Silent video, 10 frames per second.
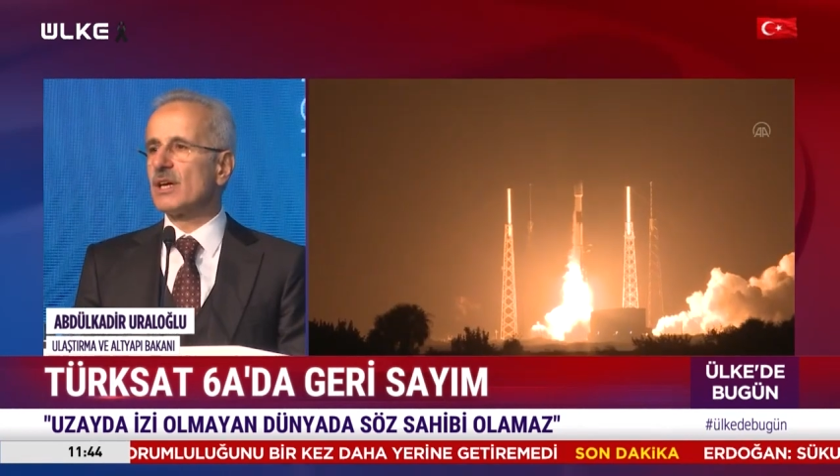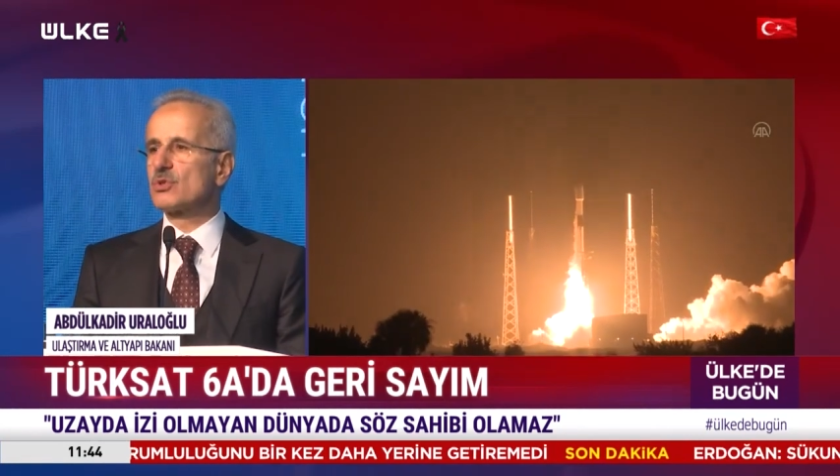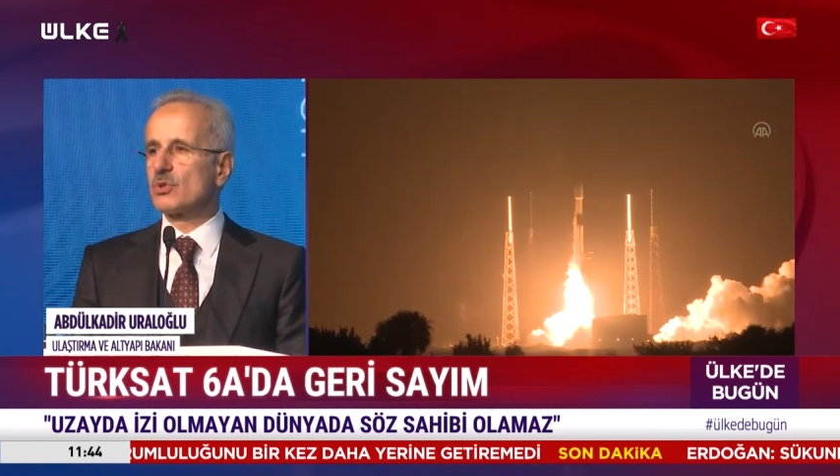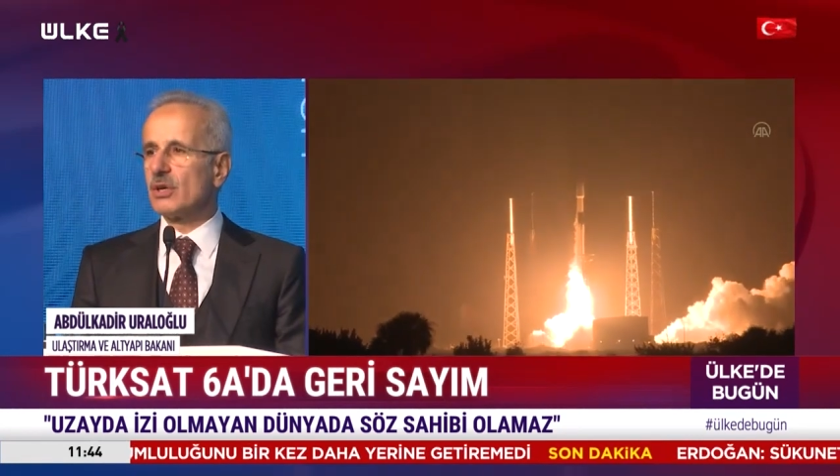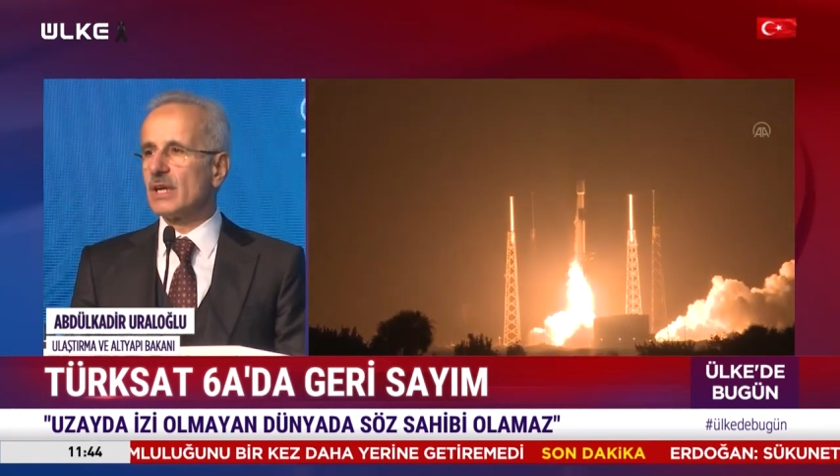
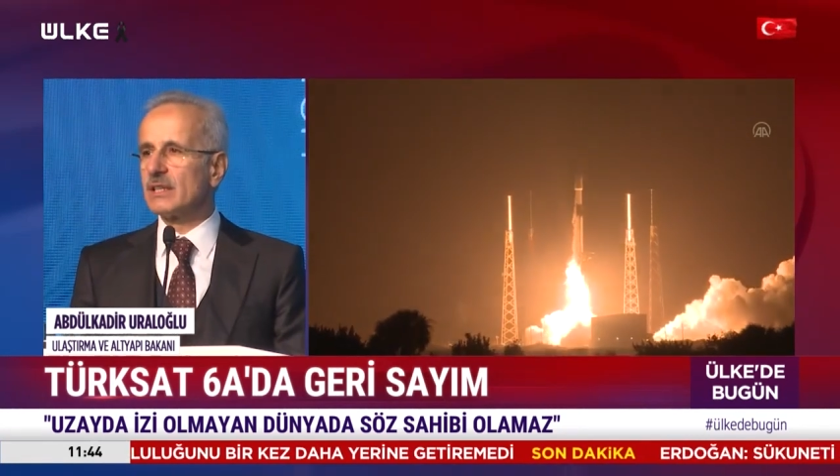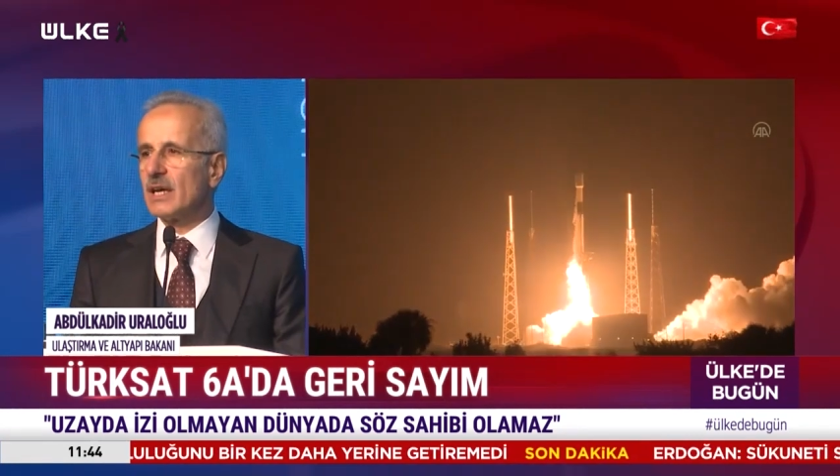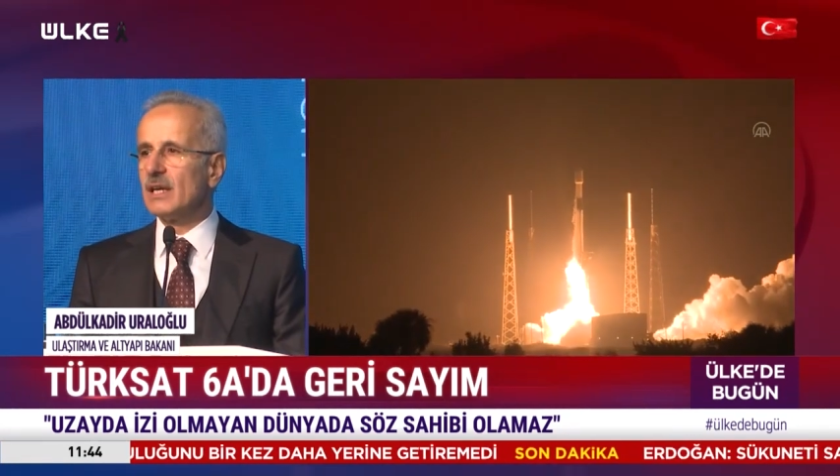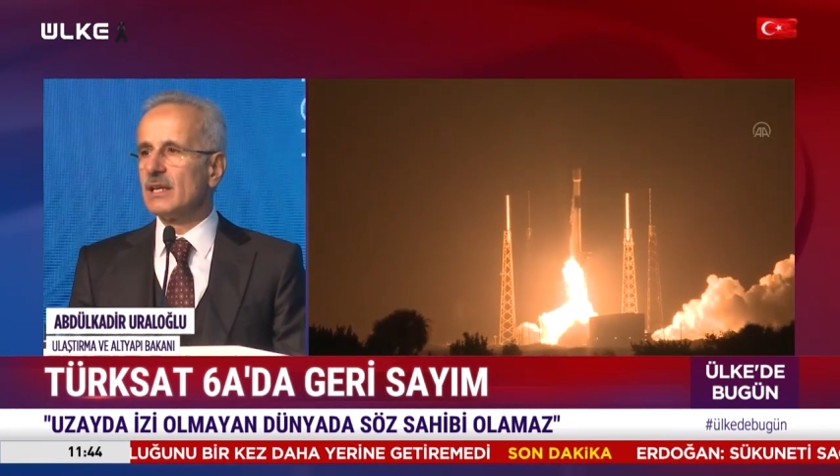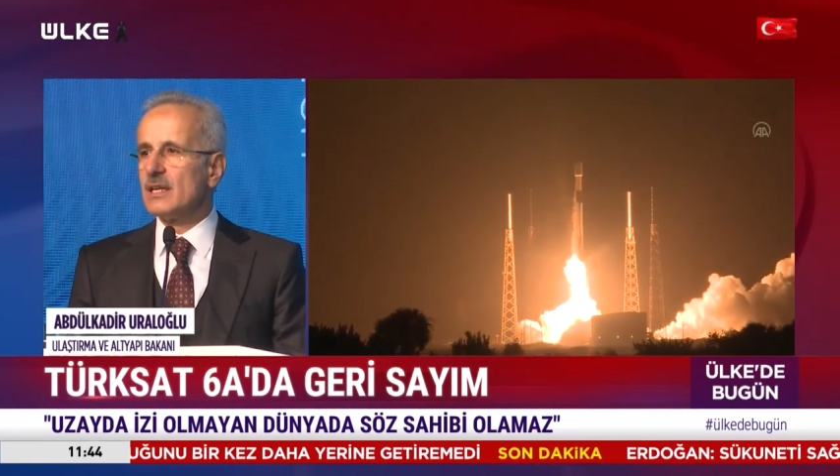sonra
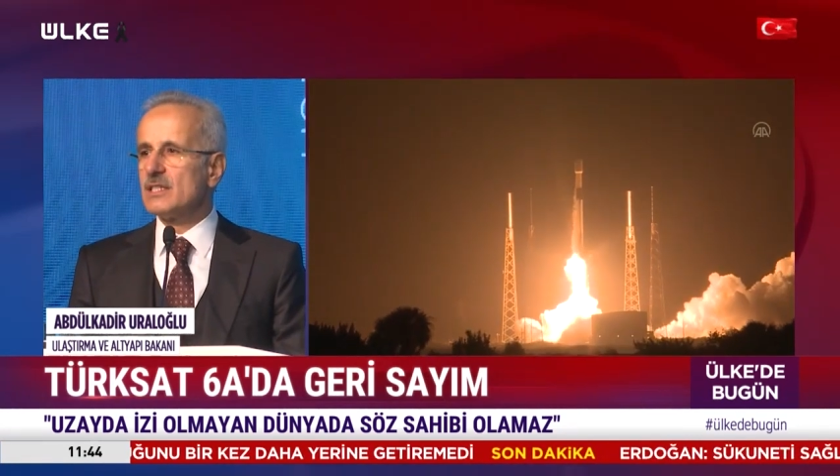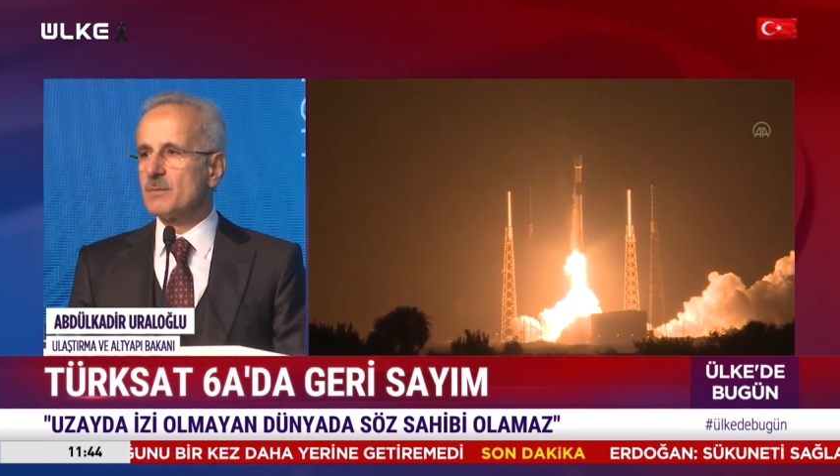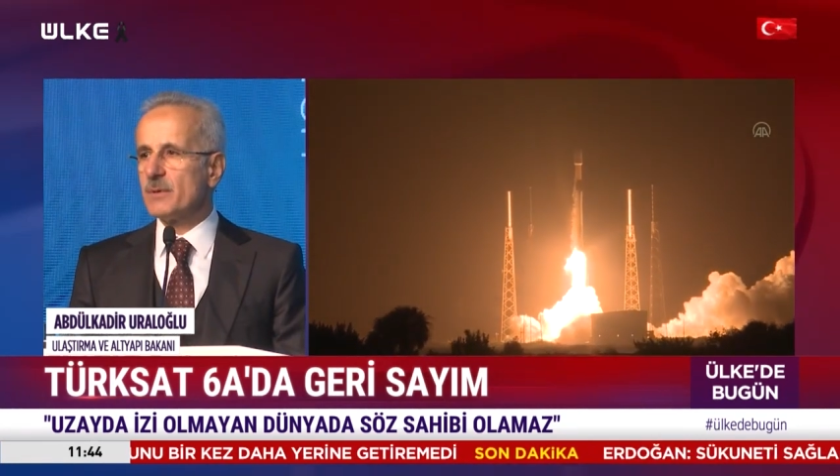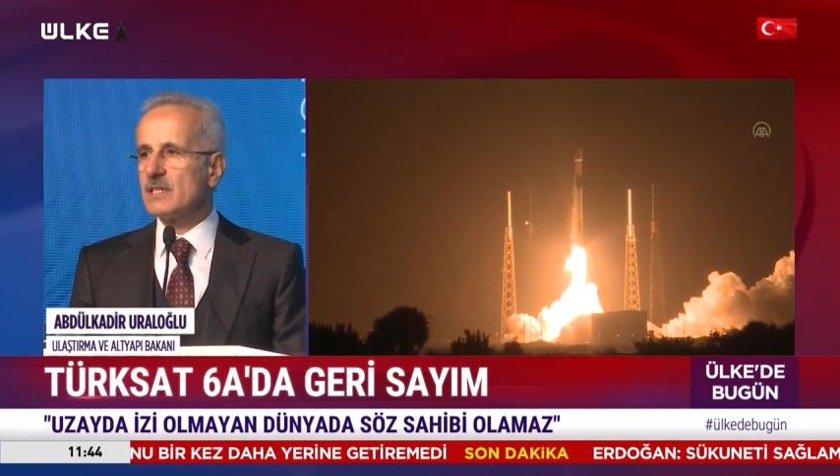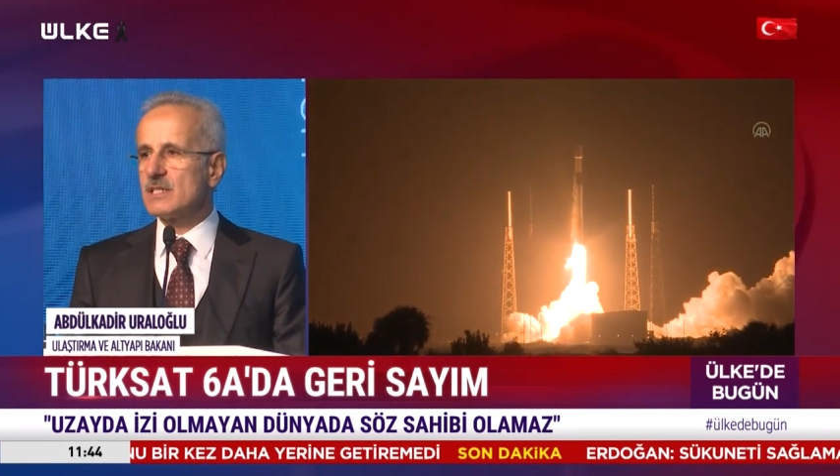da
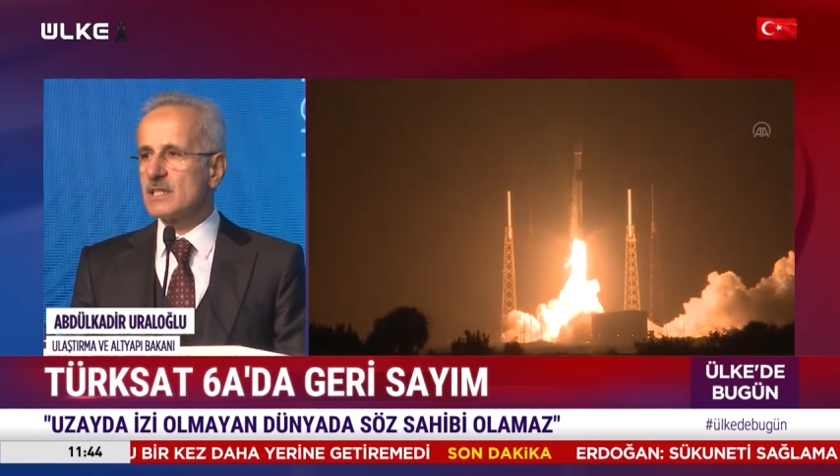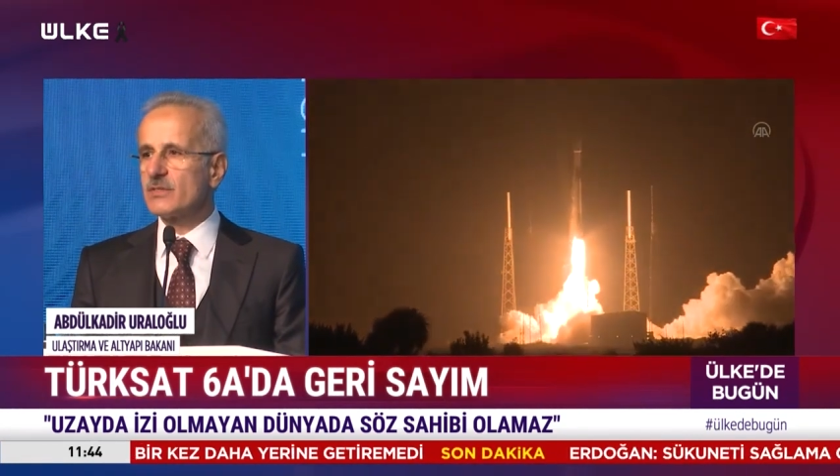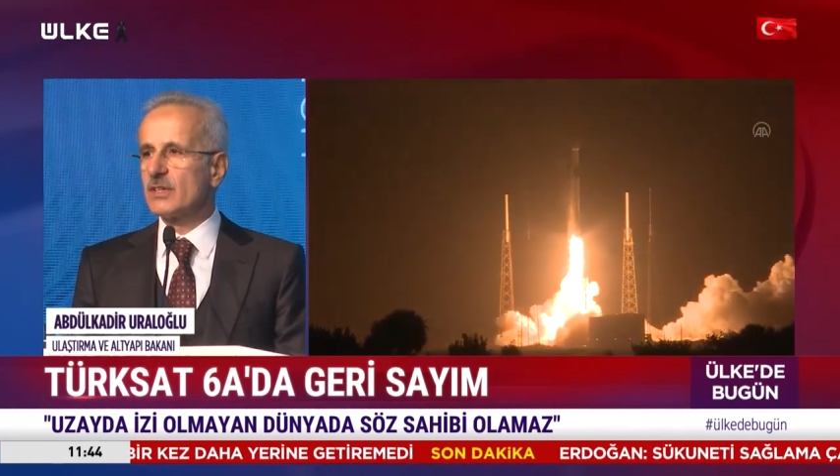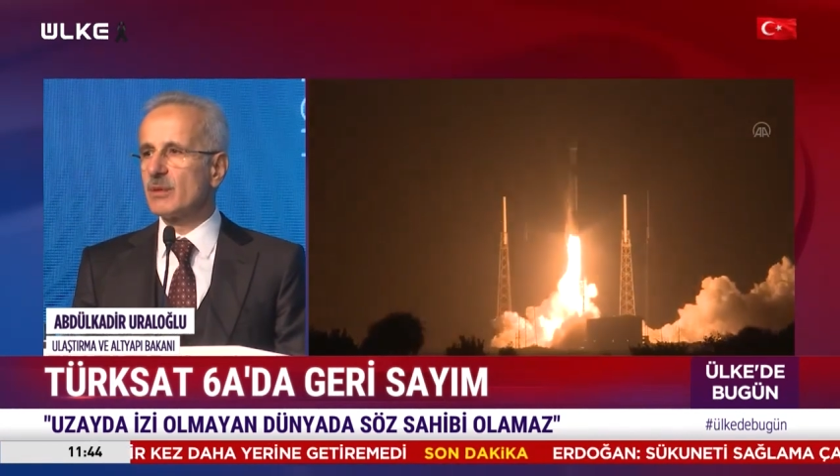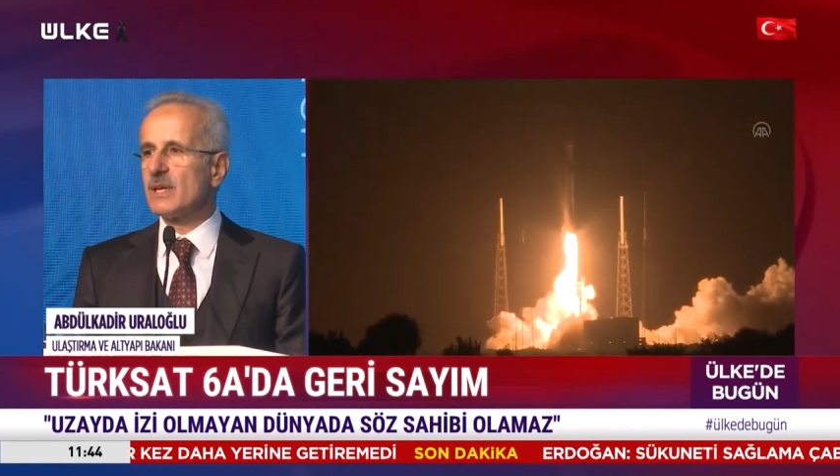SpaceX
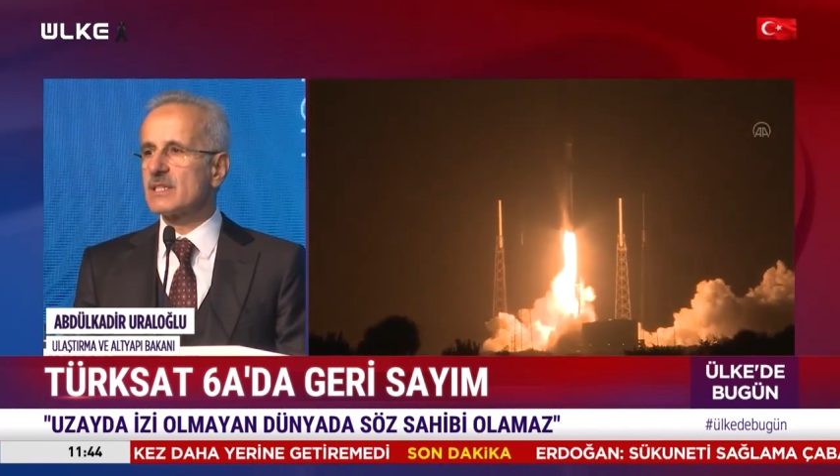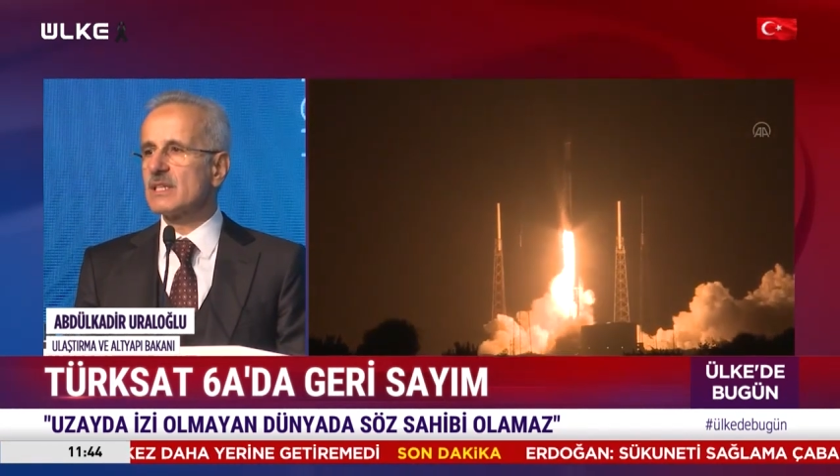firması